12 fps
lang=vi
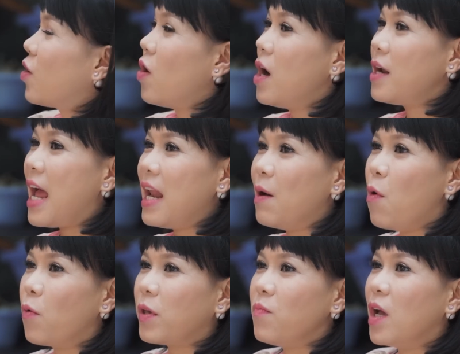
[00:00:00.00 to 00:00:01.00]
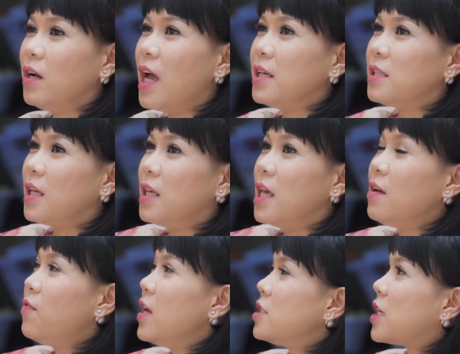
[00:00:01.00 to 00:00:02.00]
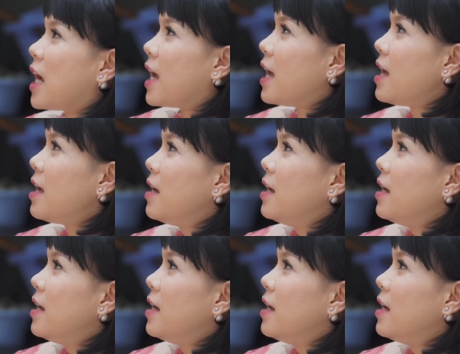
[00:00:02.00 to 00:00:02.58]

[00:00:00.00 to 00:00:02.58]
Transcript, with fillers: Cô ơi, đây là một trong những nghệ sĩ diễn viên trẻ